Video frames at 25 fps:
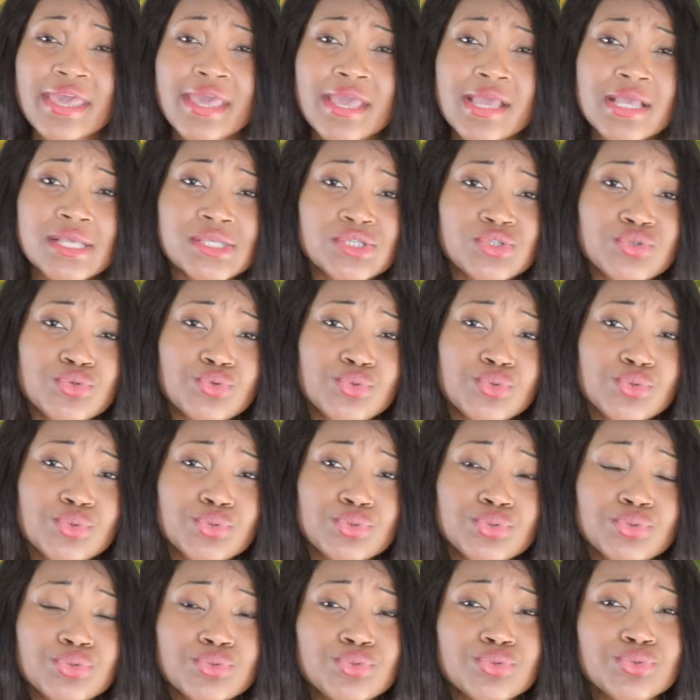Et
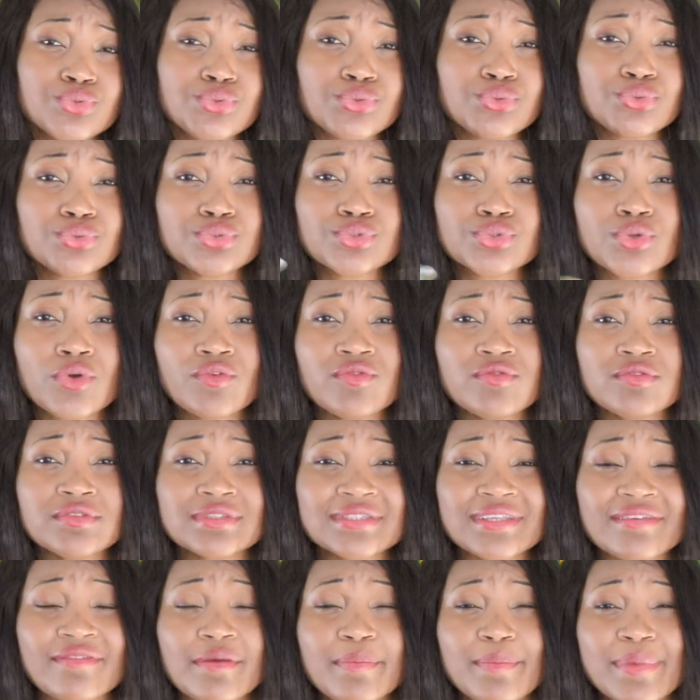surtout, surtout, surtout, ce que vous ne
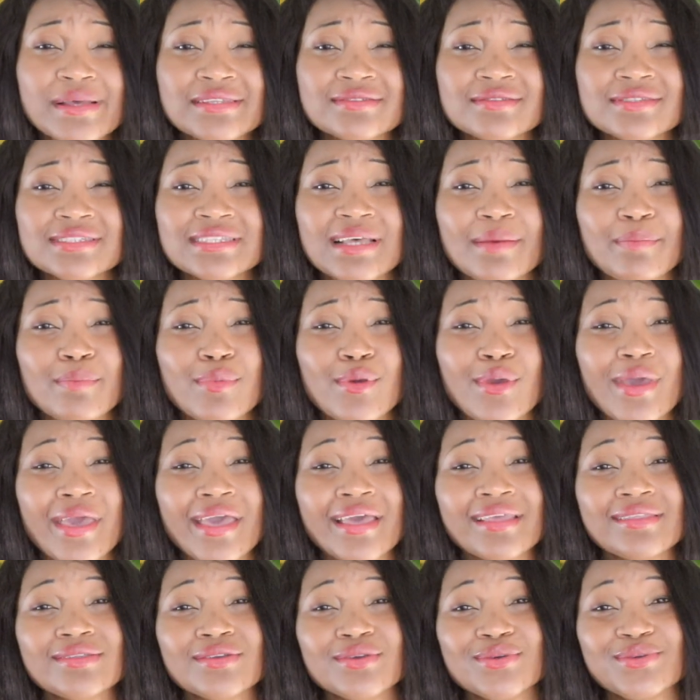savez pas, ce que ça peut
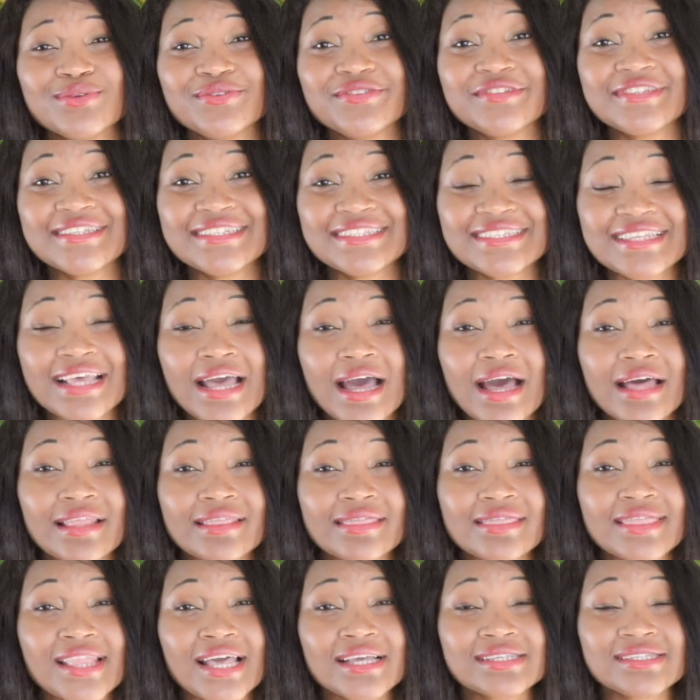être utilisé
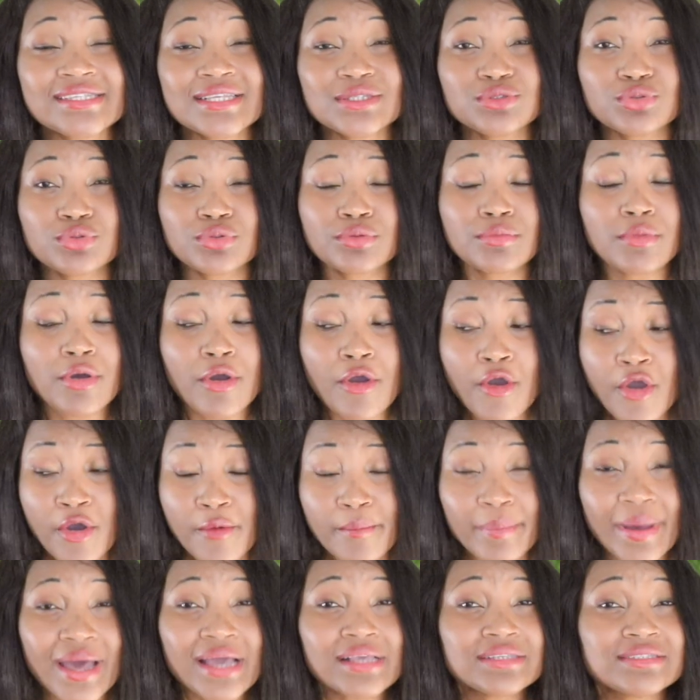en assaisonnement.
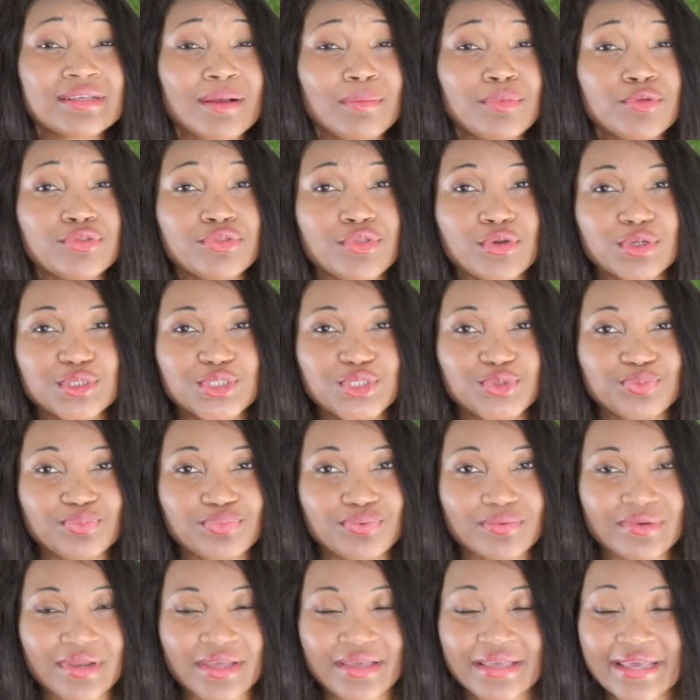Par exemple, dans du
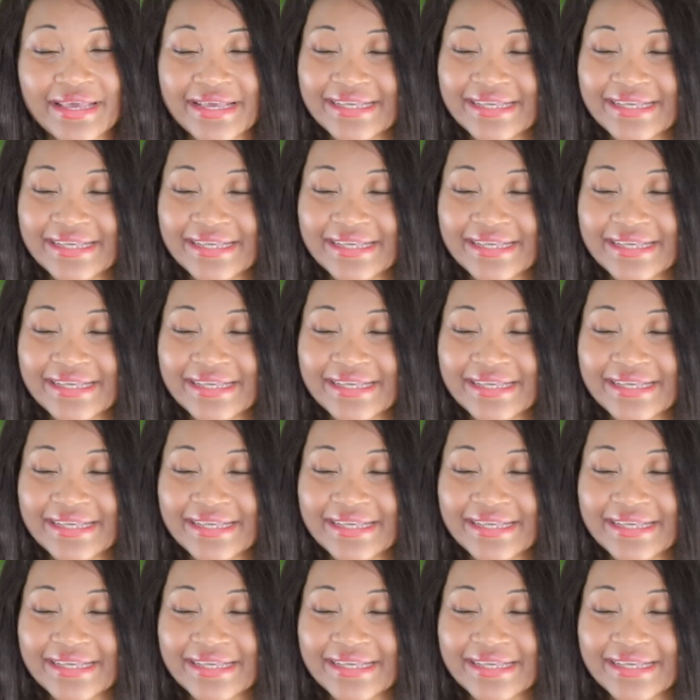poulet.